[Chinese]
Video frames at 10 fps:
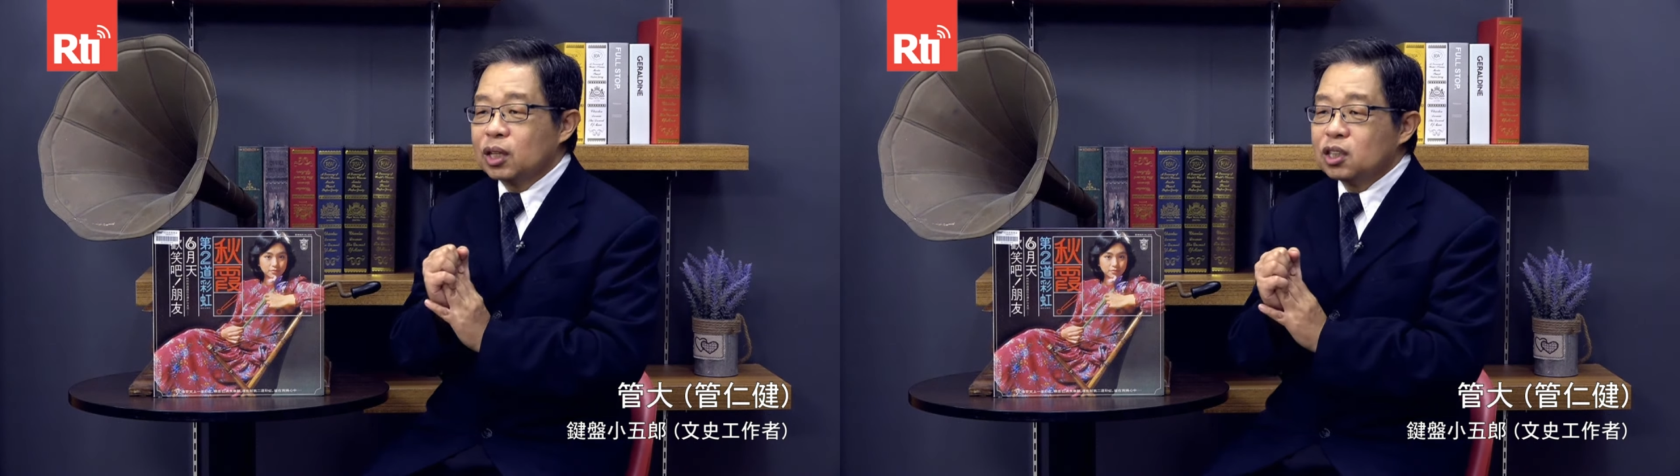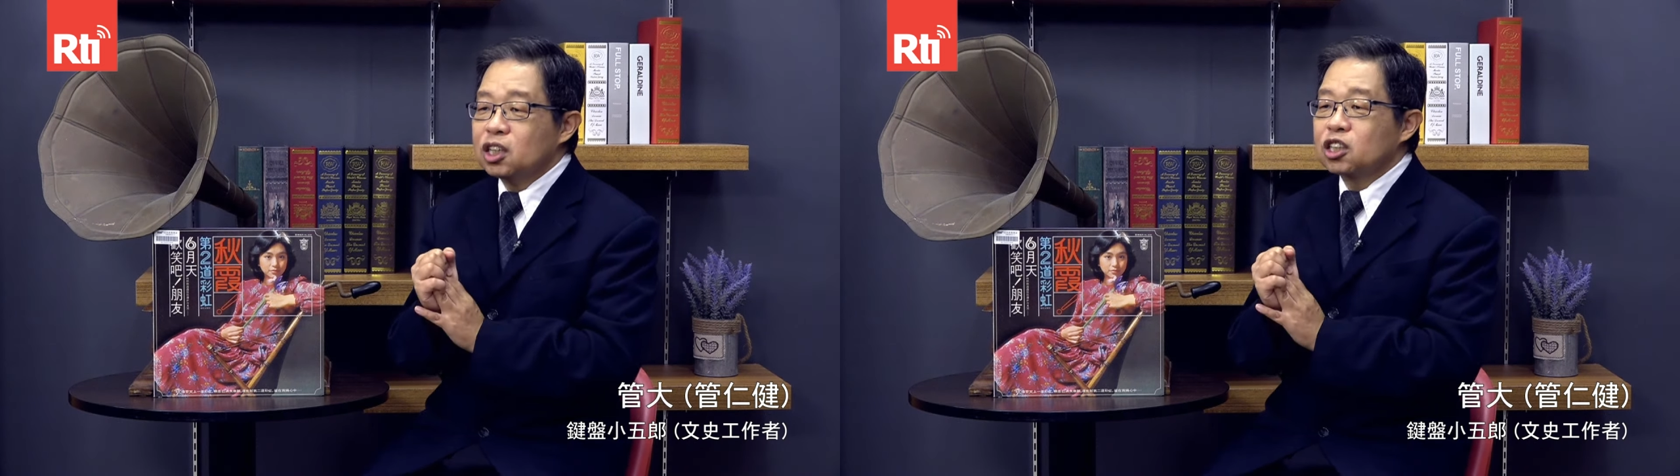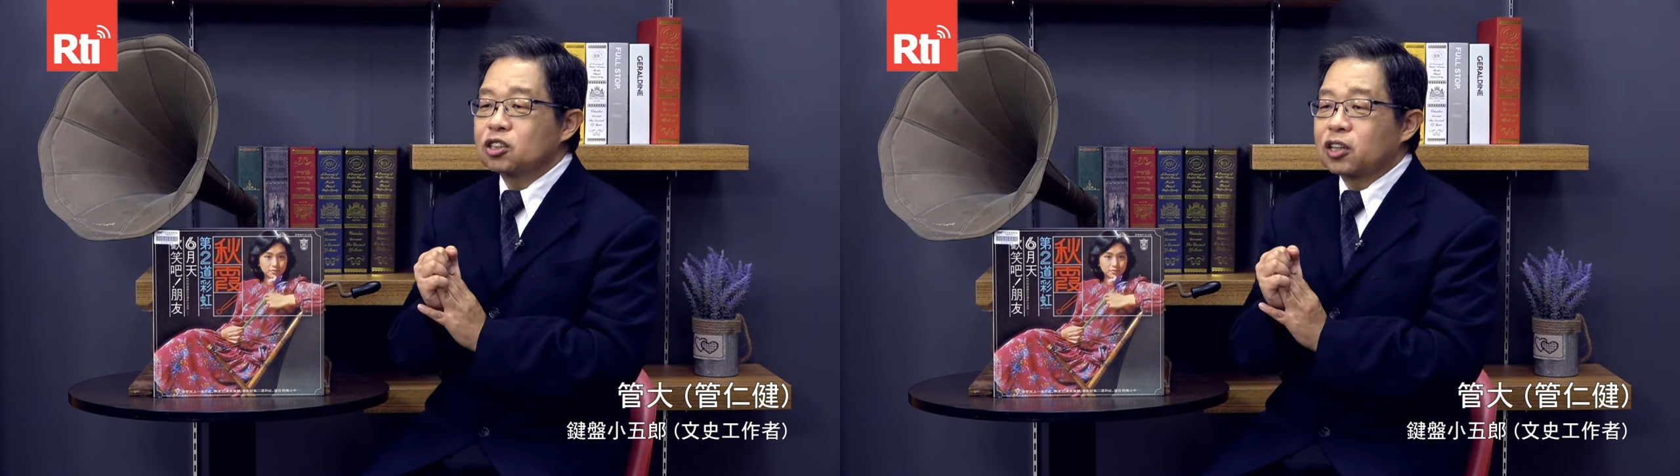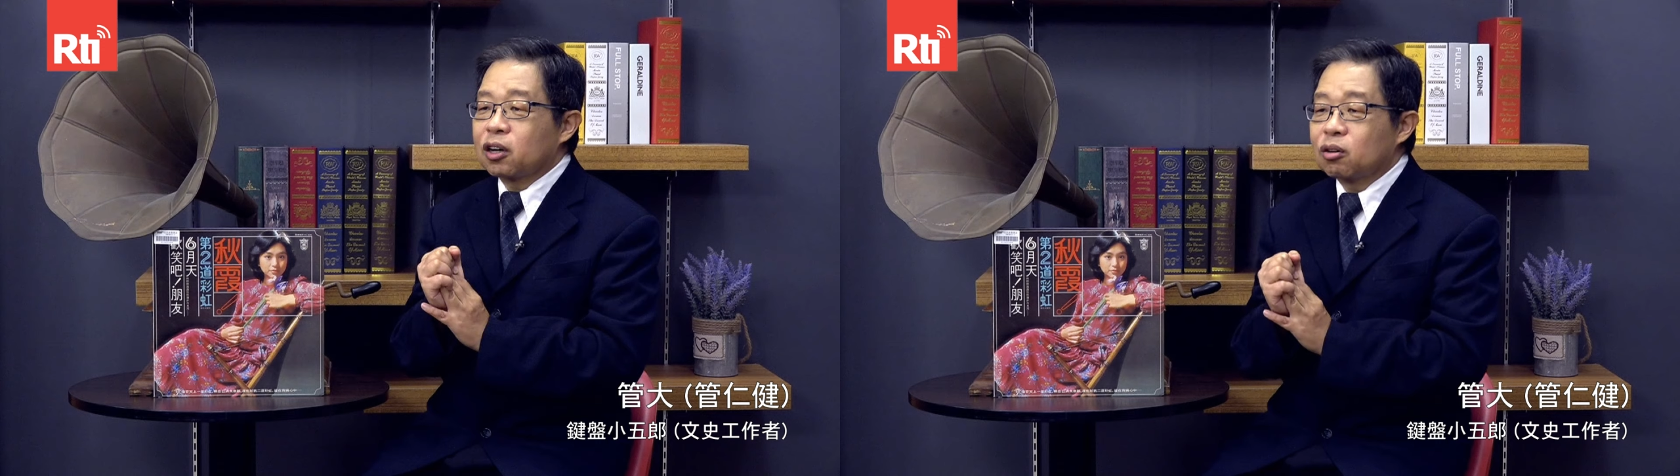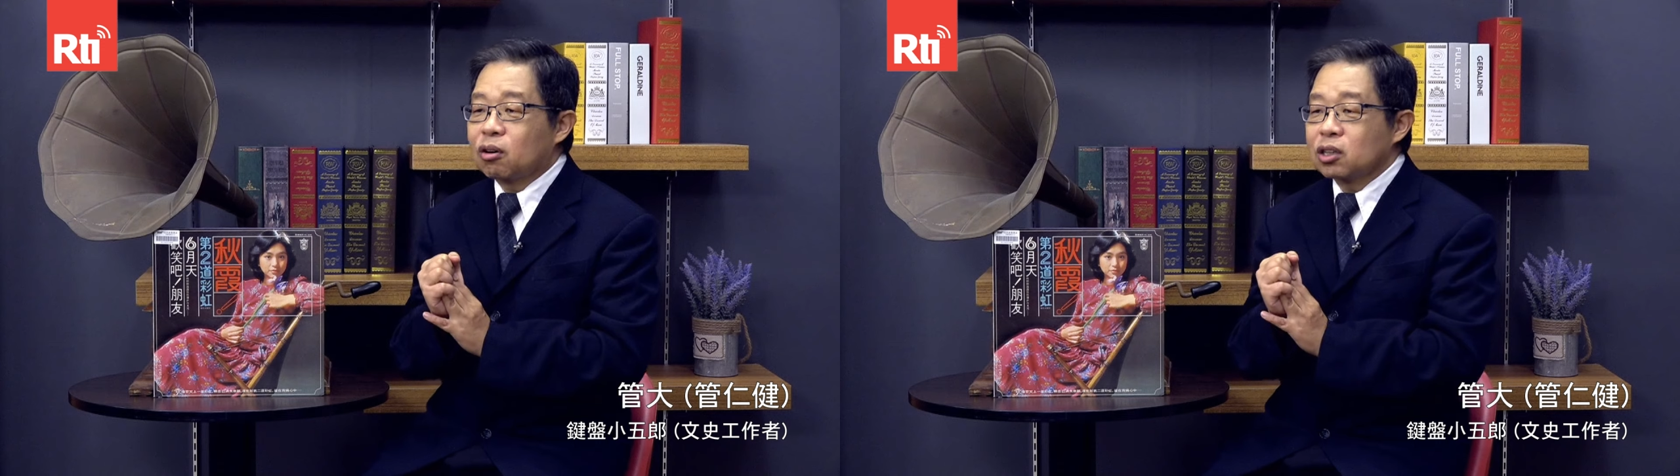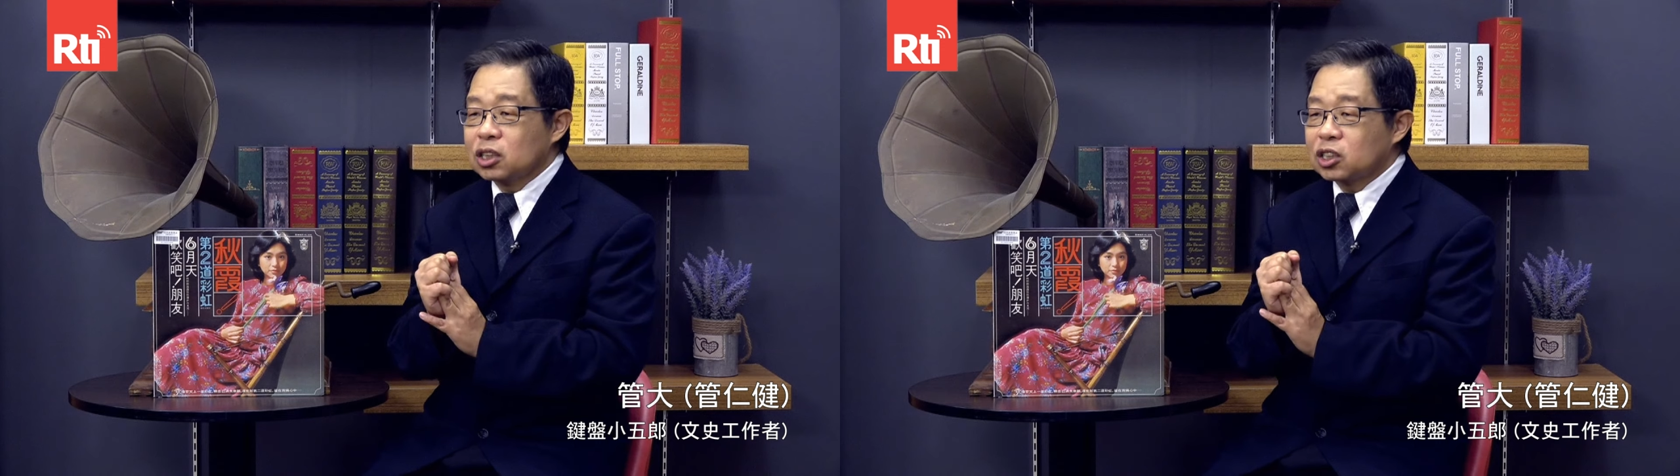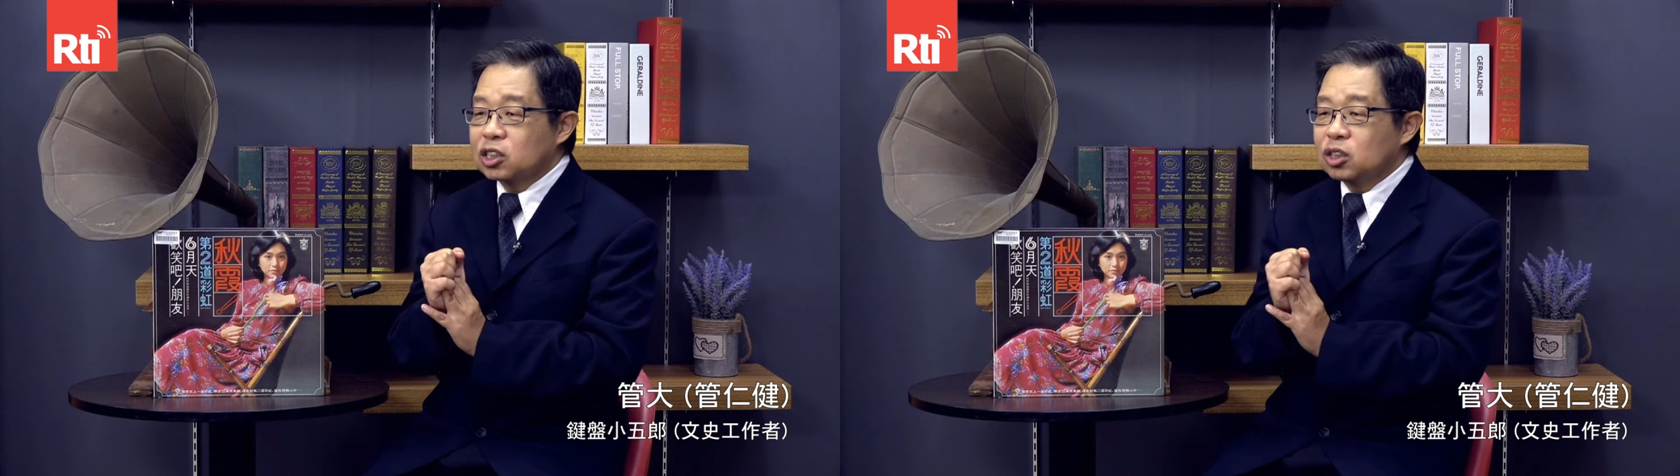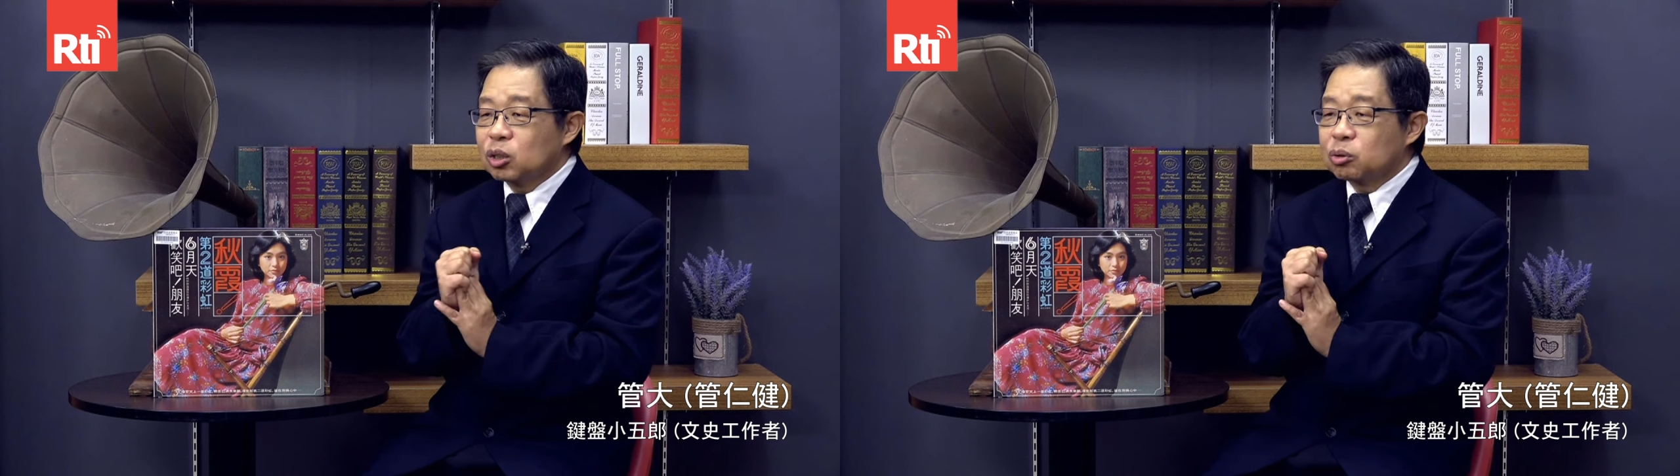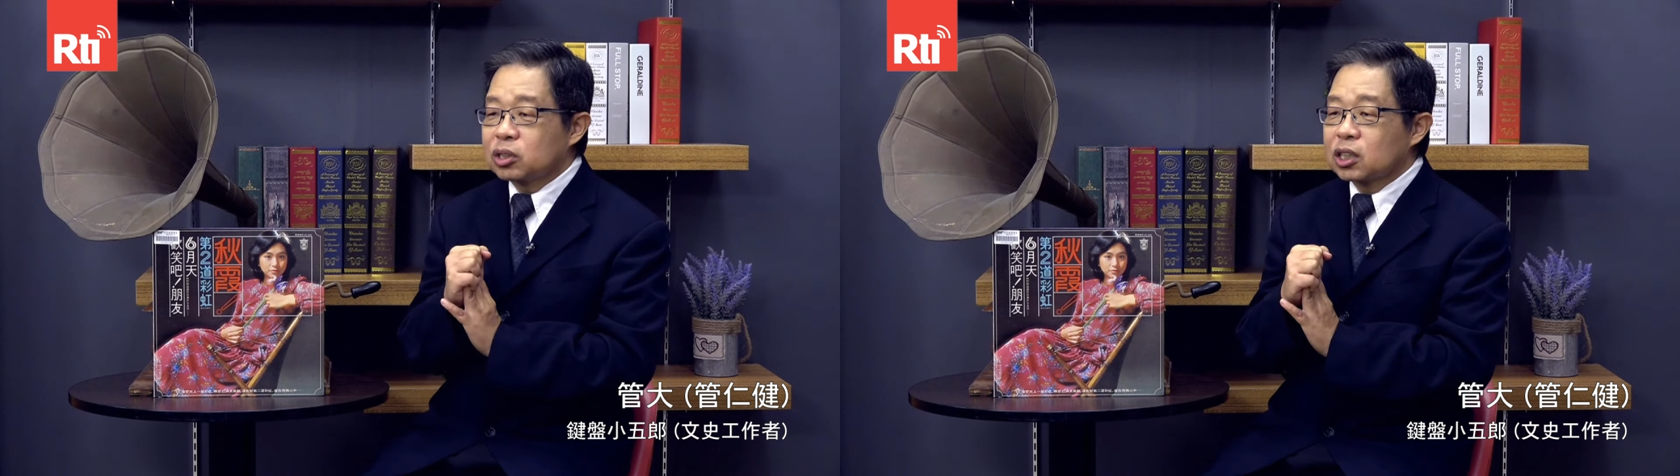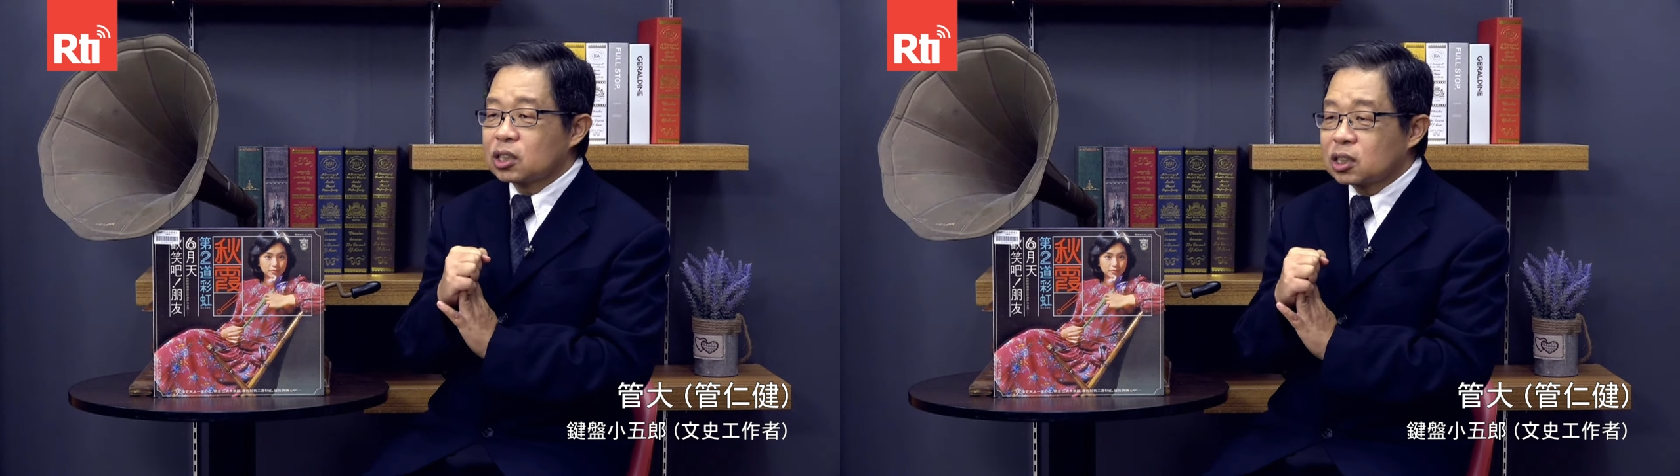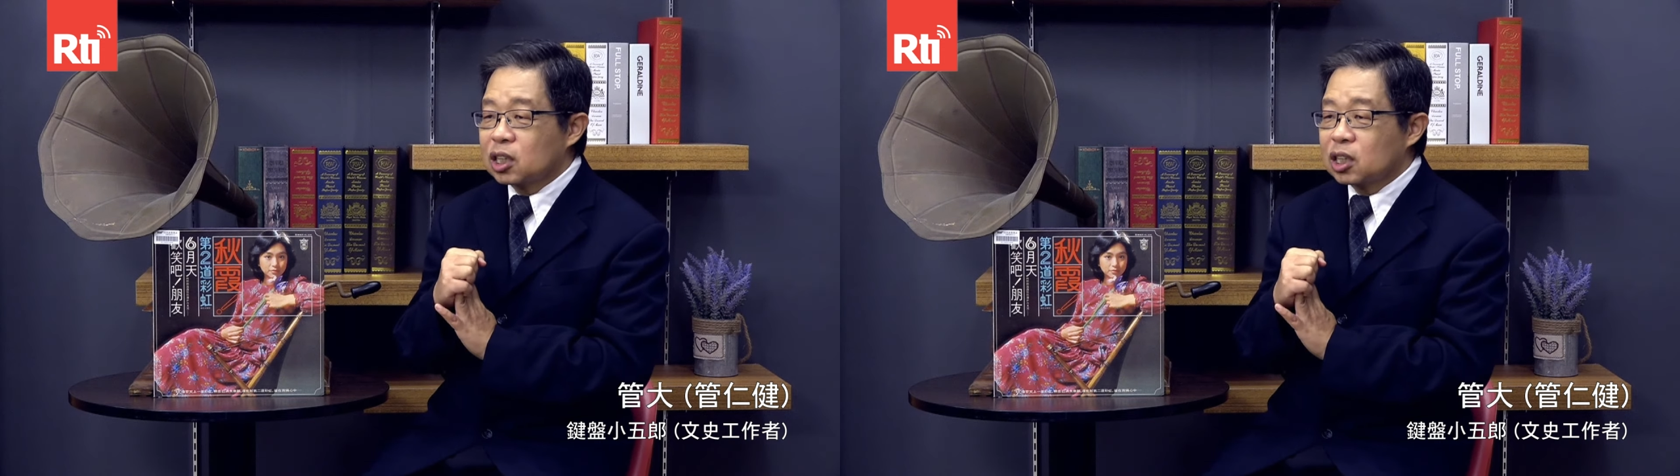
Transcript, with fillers: 那第二道彩虹啊，也是由这个